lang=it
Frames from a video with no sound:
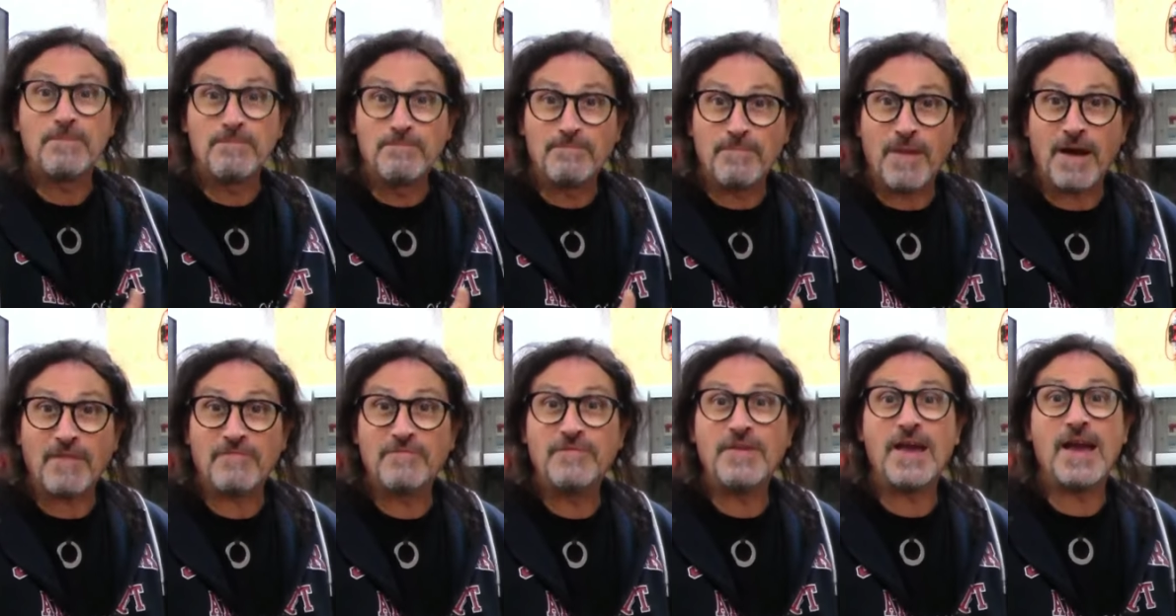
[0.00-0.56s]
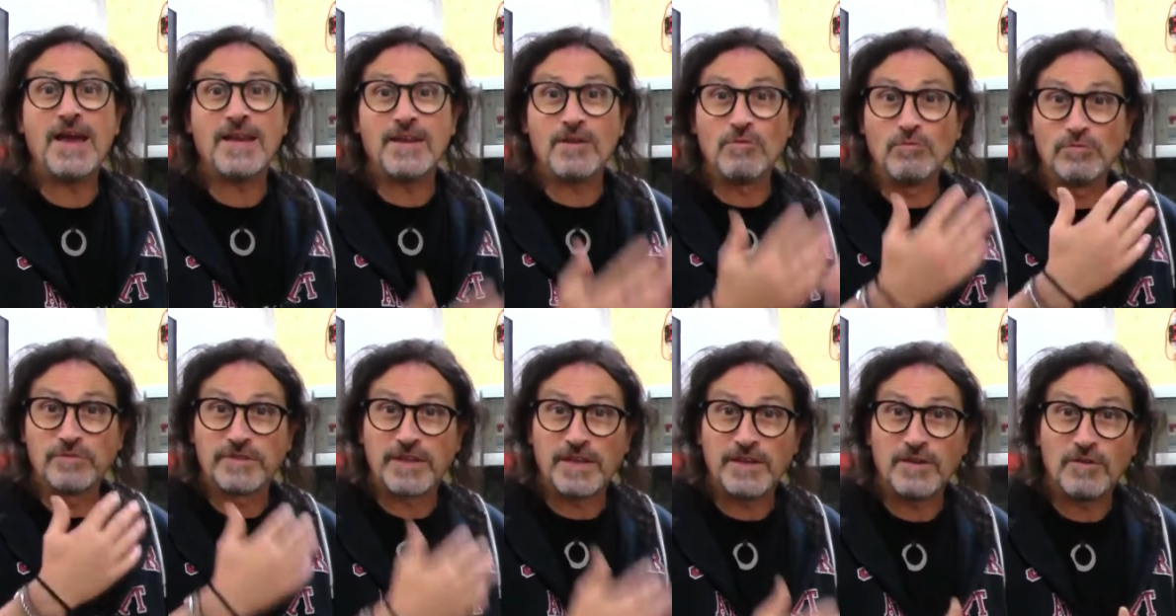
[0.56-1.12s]
ma viene
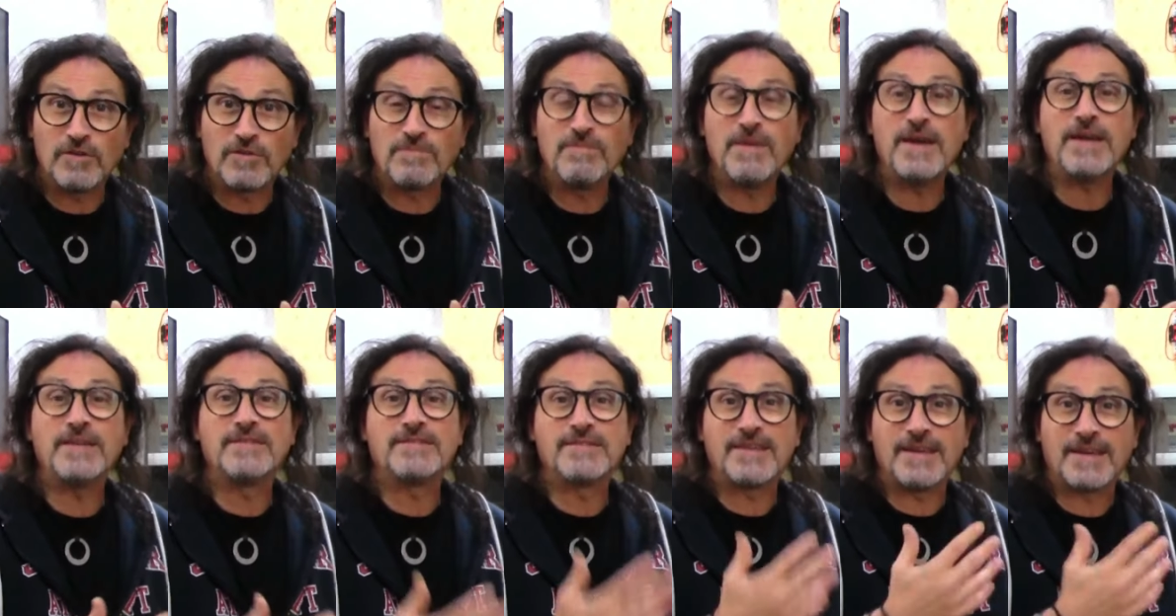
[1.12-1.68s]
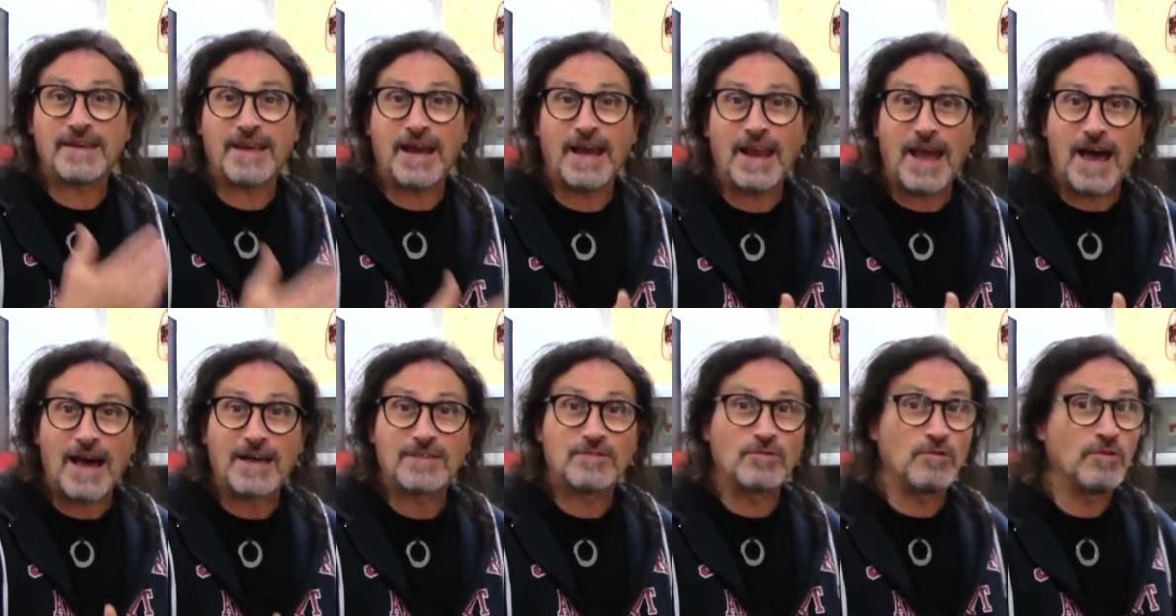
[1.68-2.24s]
ulteriormente
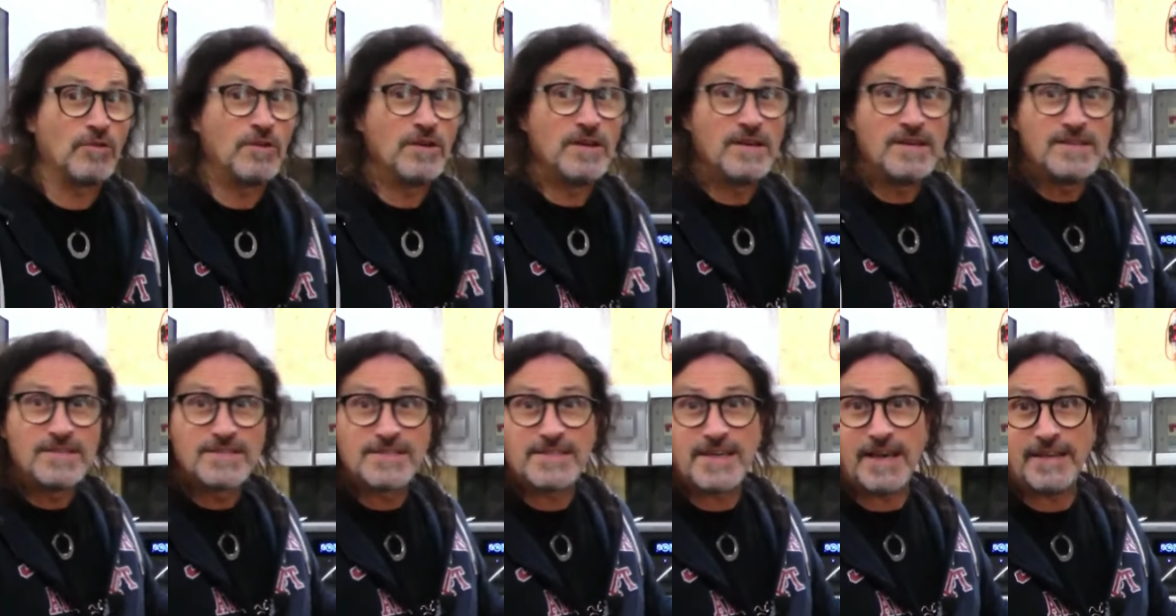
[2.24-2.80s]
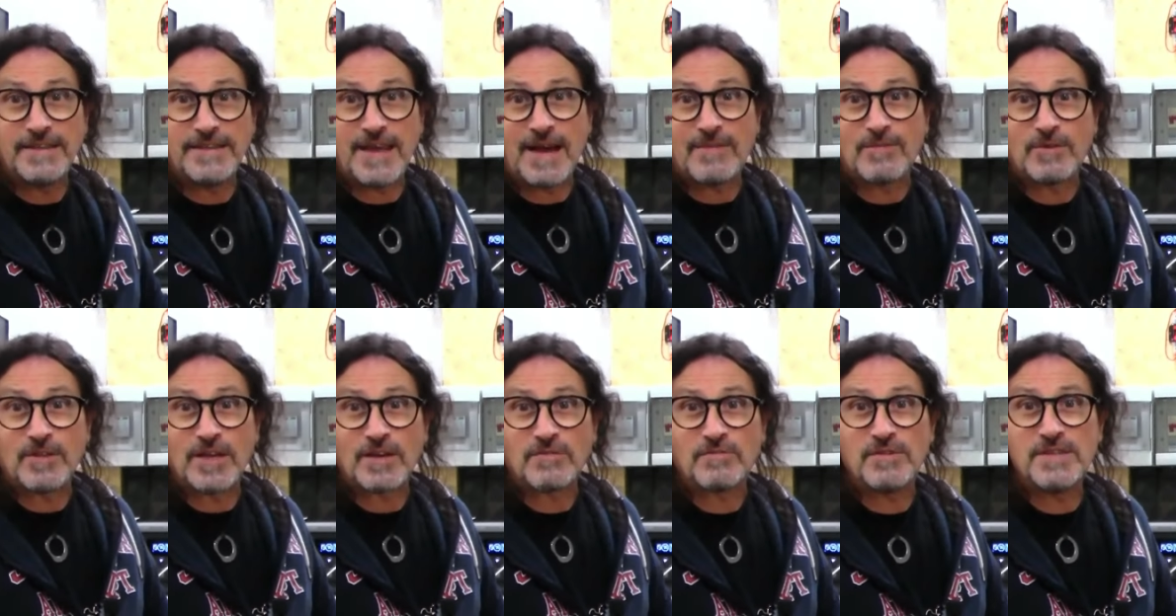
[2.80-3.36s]
calato se
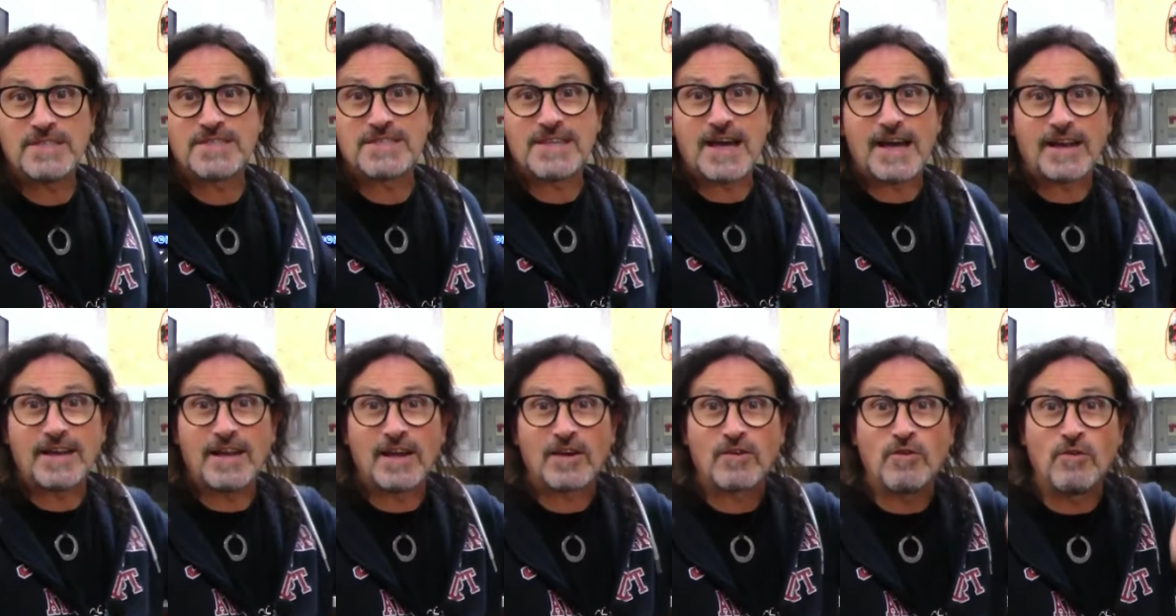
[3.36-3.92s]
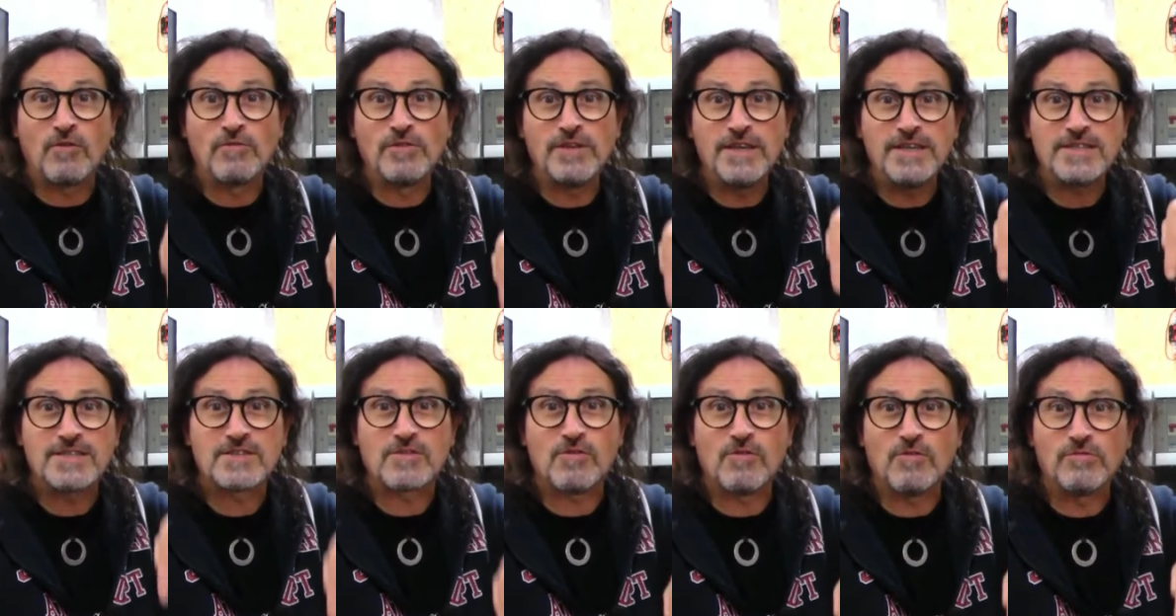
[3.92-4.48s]
andiamo ad acquistarla con
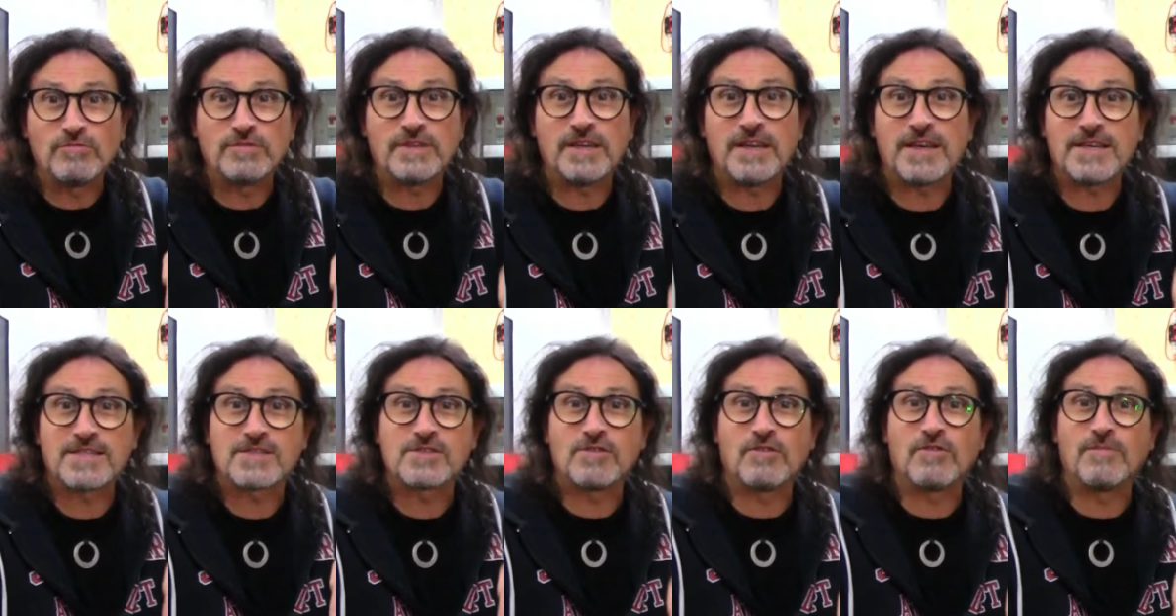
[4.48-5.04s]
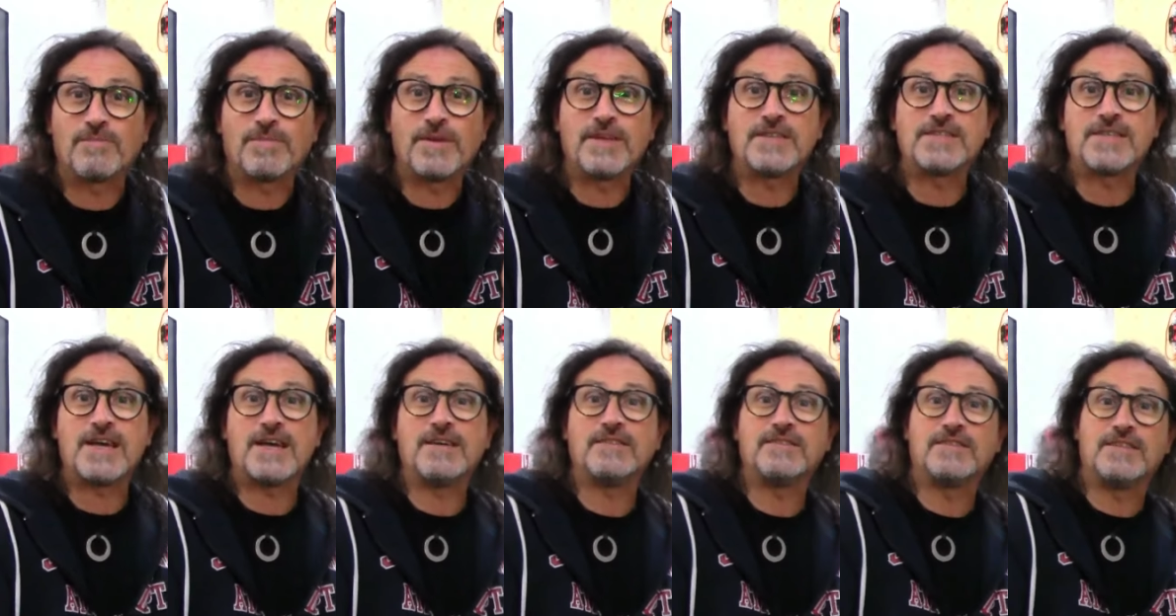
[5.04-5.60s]
gli sconti che sono
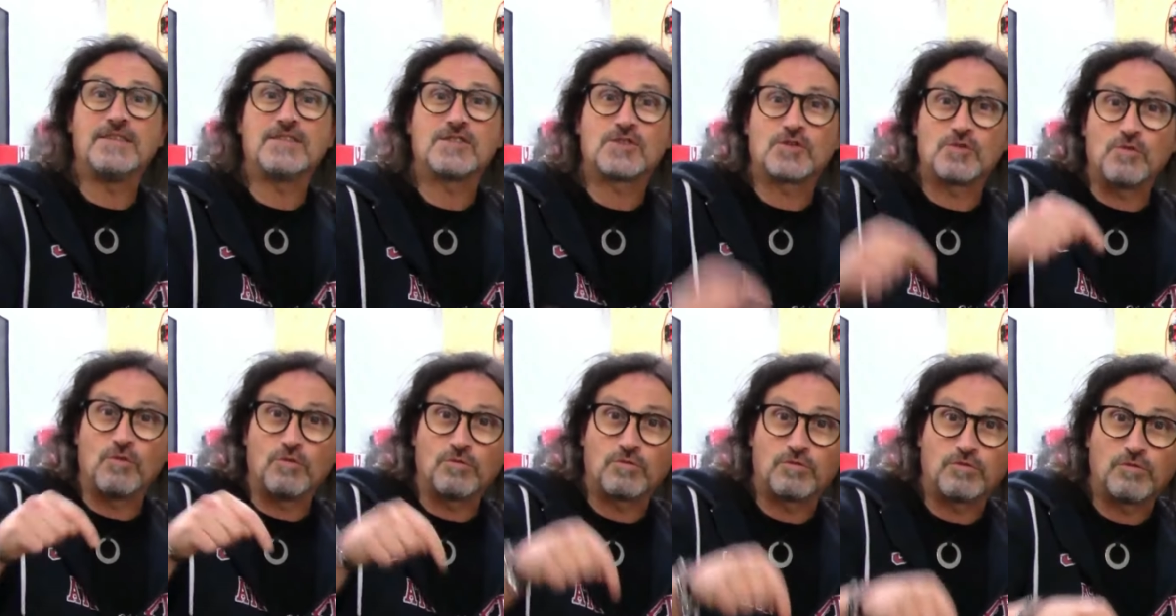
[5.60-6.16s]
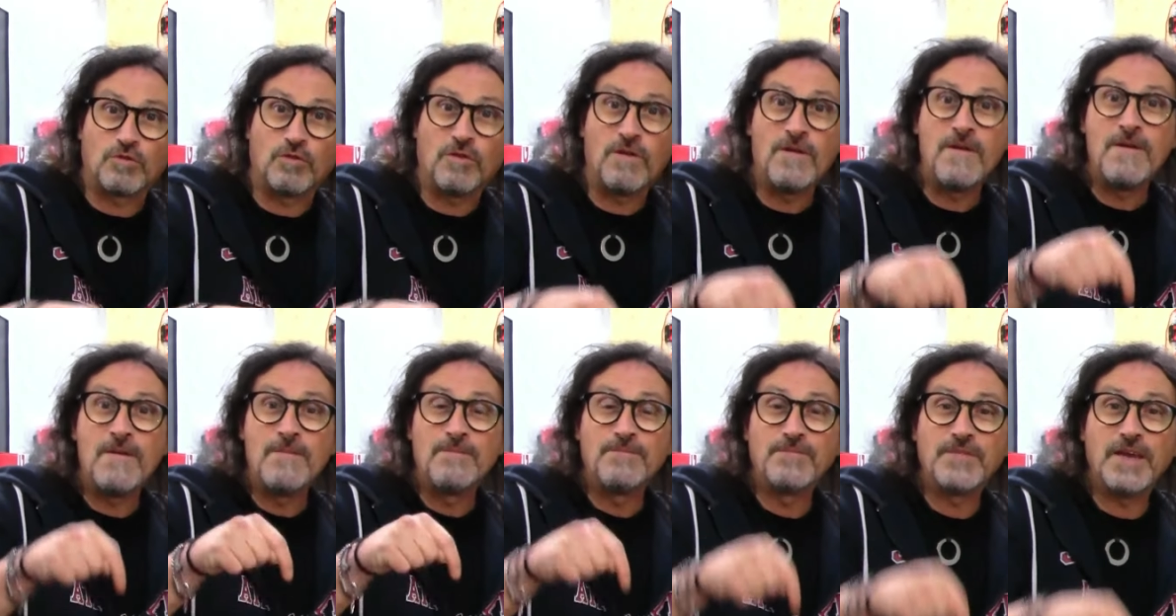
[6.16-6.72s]
presenti sotto
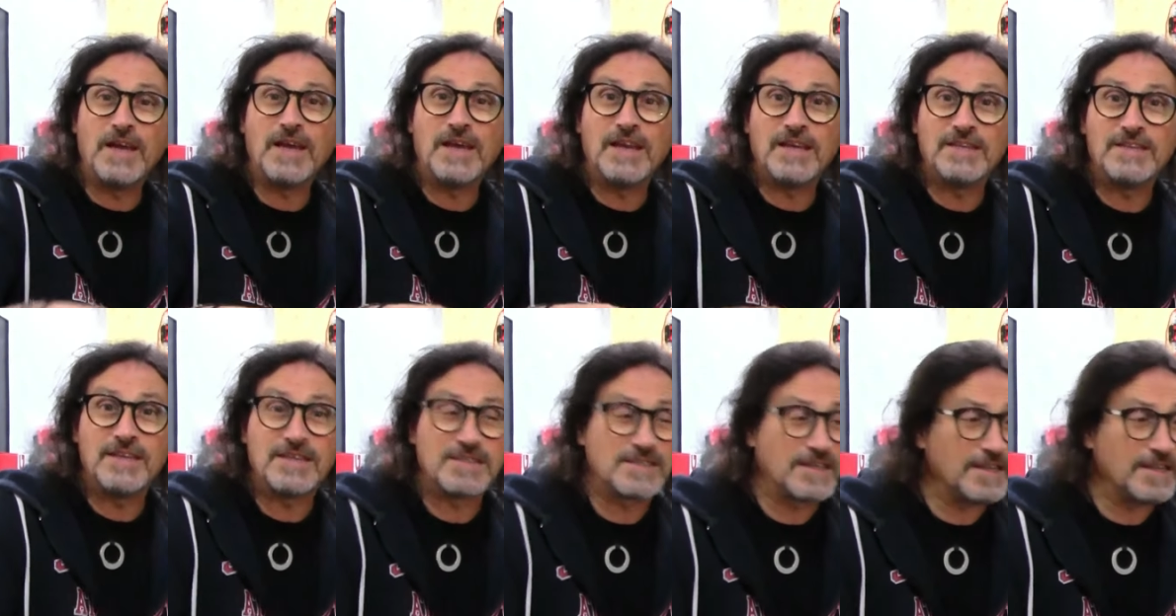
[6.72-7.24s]
nelle